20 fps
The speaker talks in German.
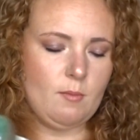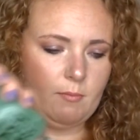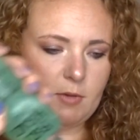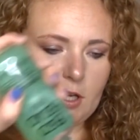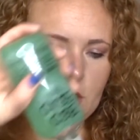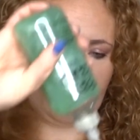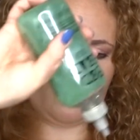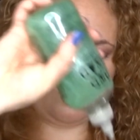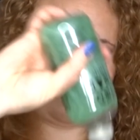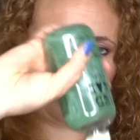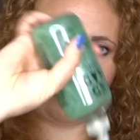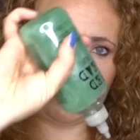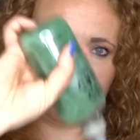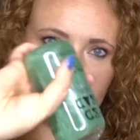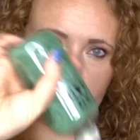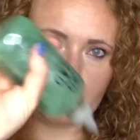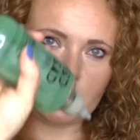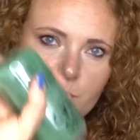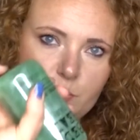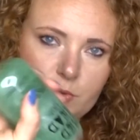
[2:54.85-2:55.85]
mache ich eine
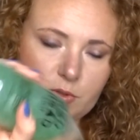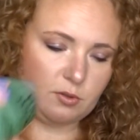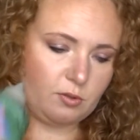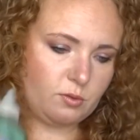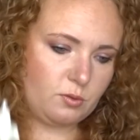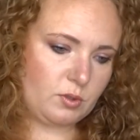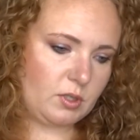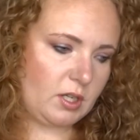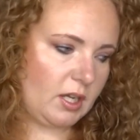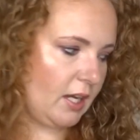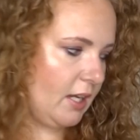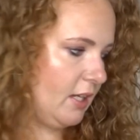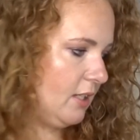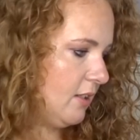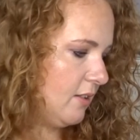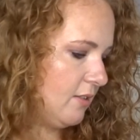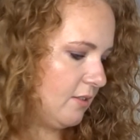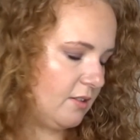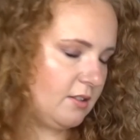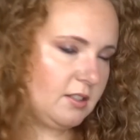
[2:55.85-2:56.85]
ordentliche Portion rein,
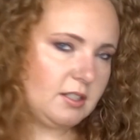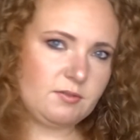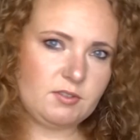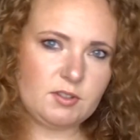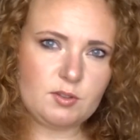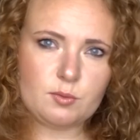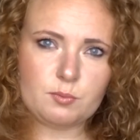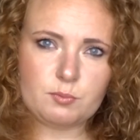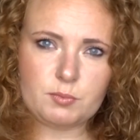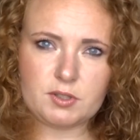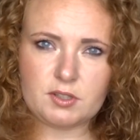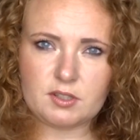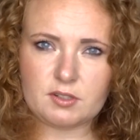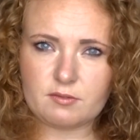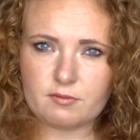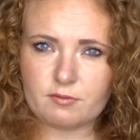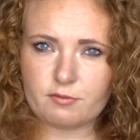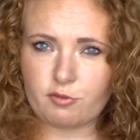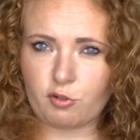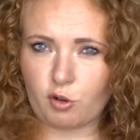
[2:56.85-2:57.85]
dann sind die wie so ein
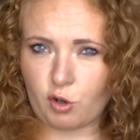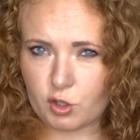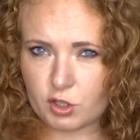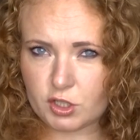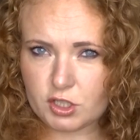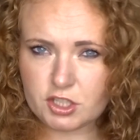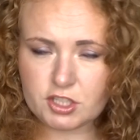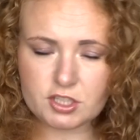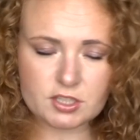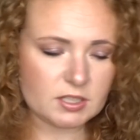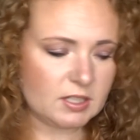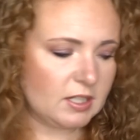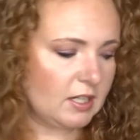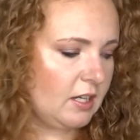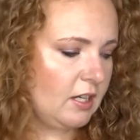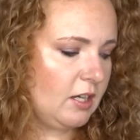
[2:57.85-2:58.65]
bisschen feucht